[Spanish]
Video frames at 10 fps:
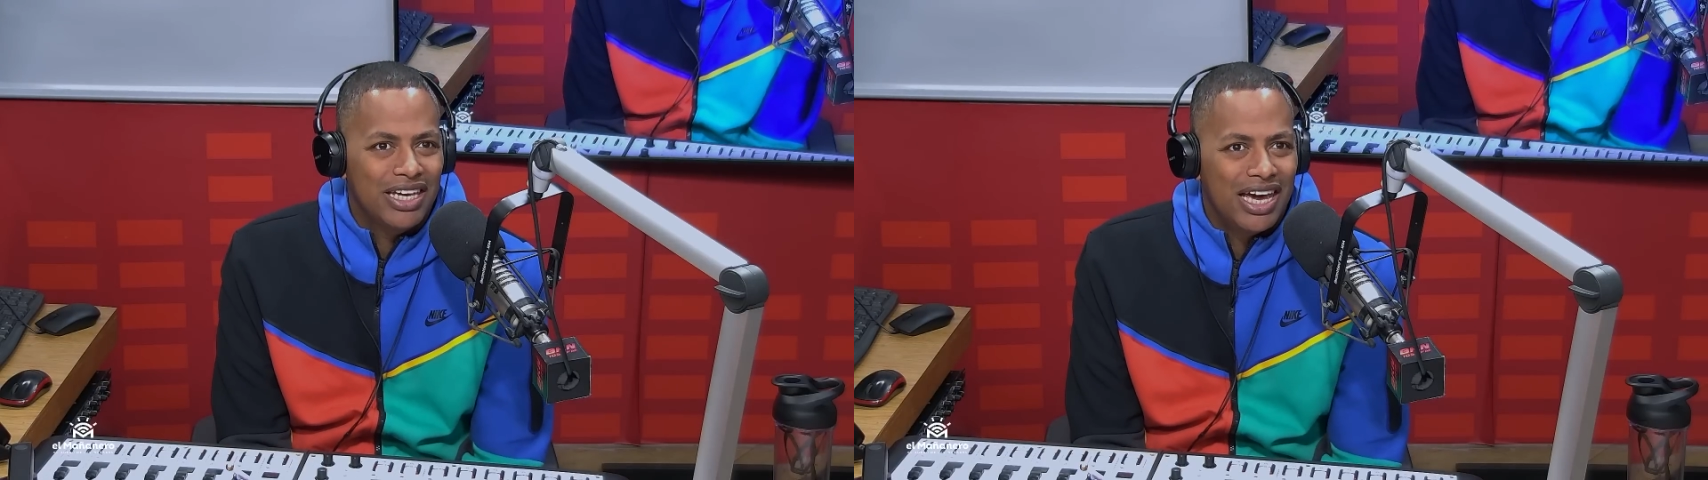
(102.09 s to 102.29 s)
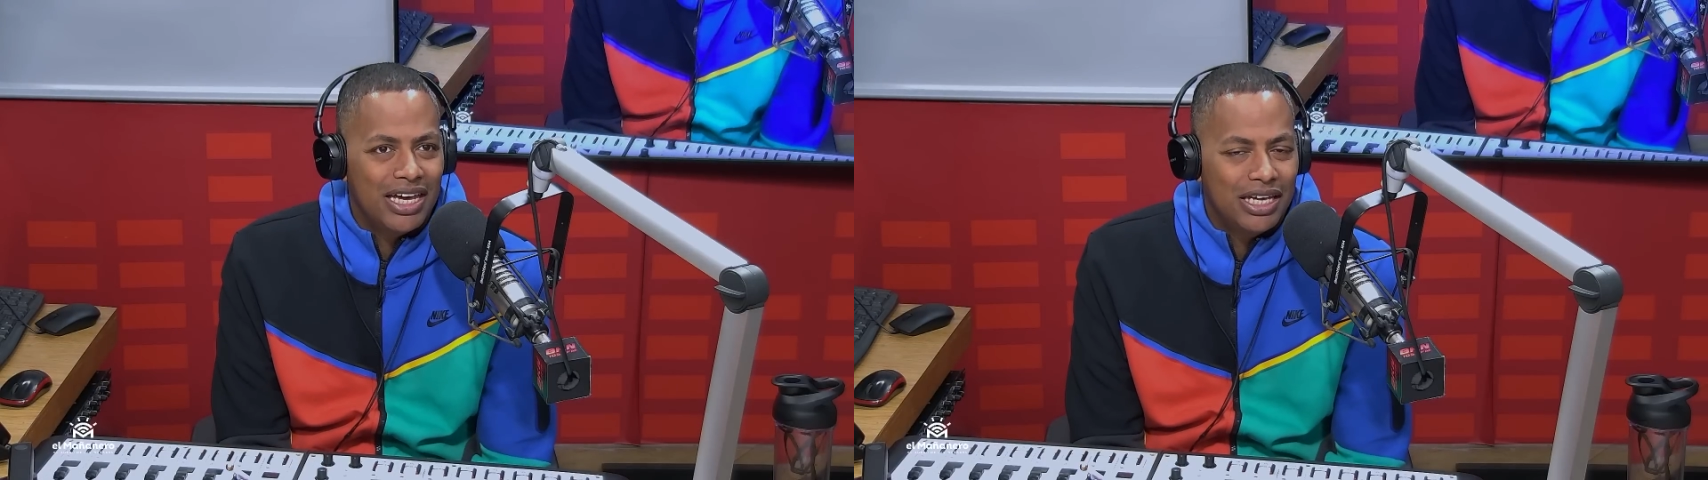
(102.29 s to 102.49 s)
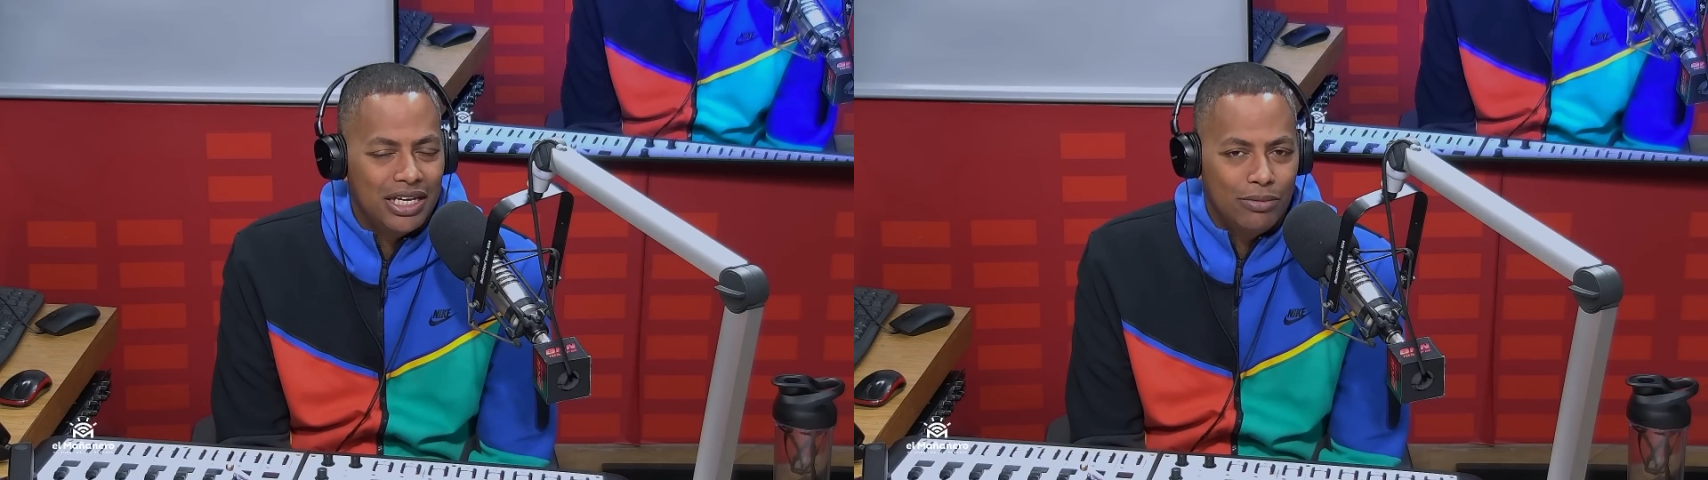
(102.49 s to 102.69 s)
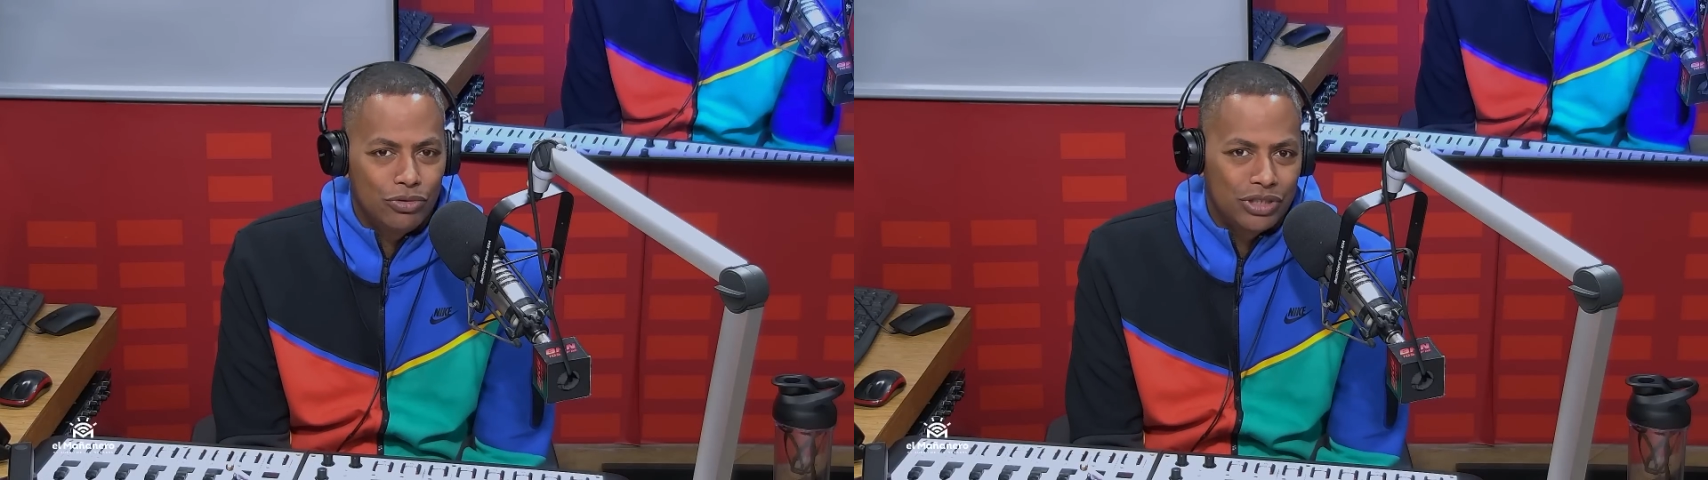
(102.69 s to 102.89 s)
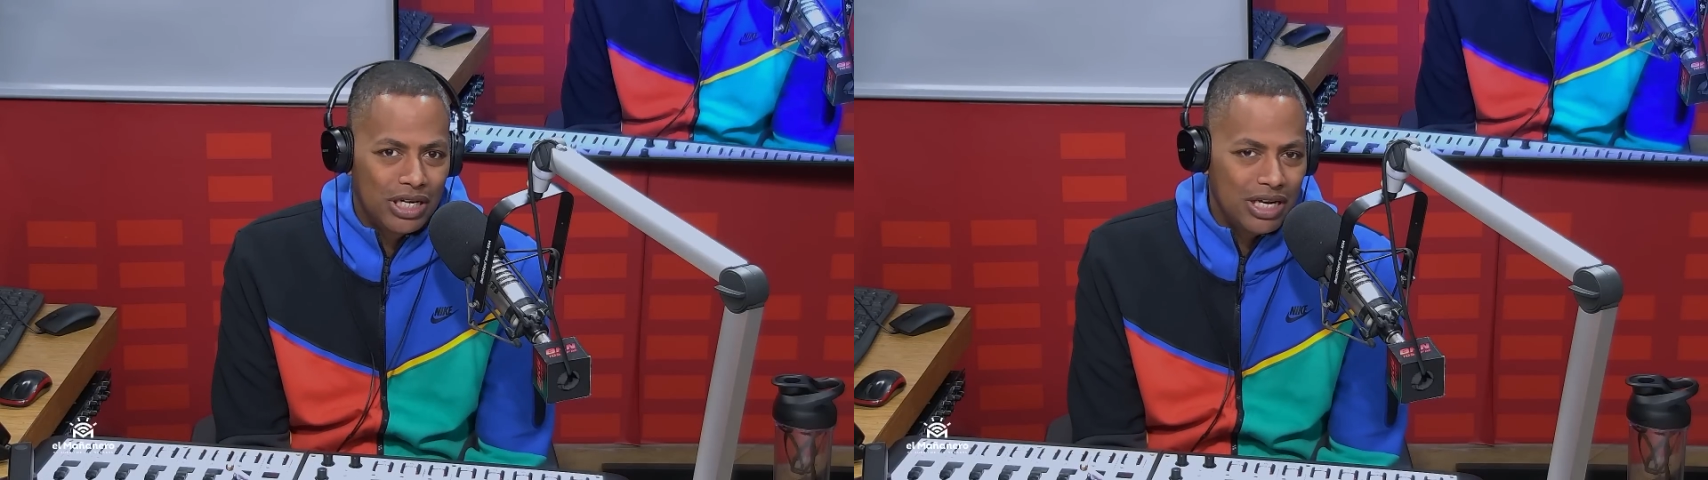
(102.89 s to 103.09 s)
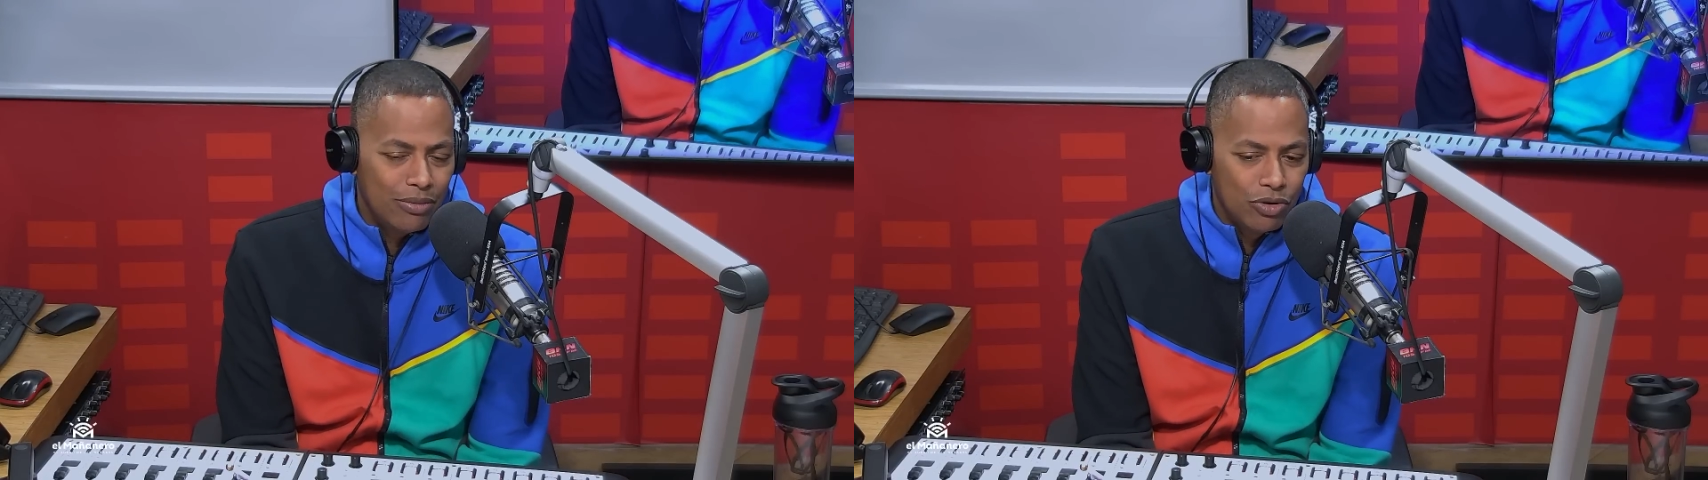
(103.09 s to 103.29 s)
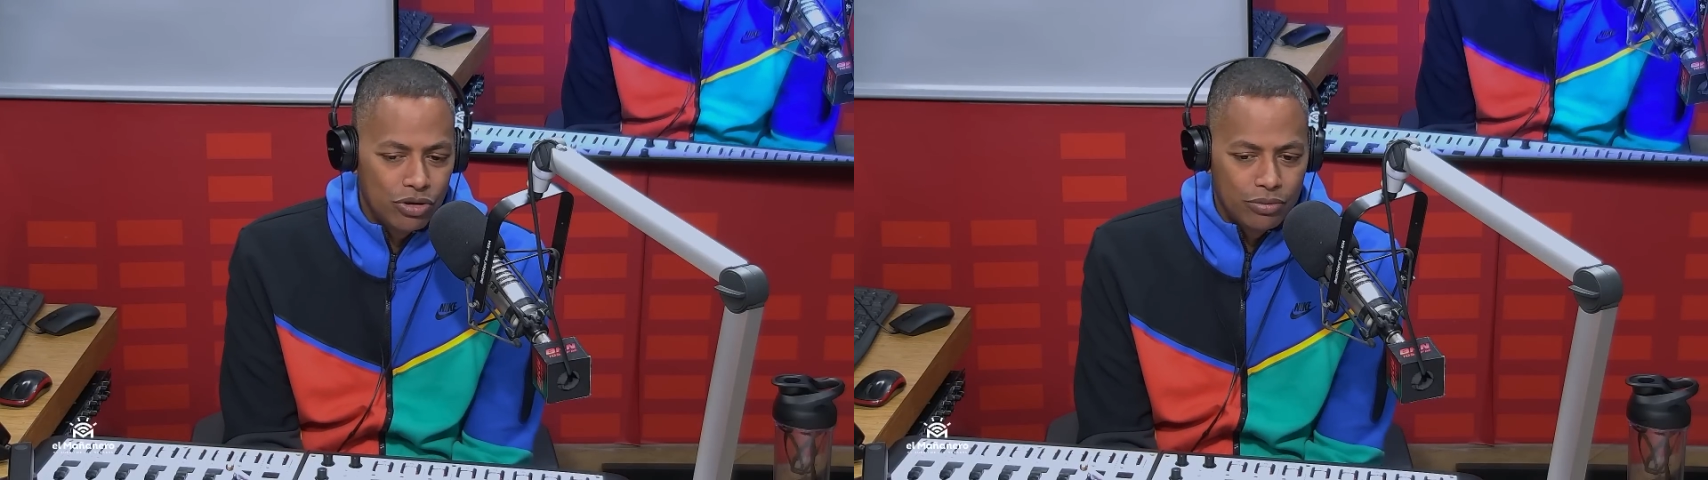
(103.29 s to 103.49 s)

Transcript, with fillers: ahí y mostrarle amor,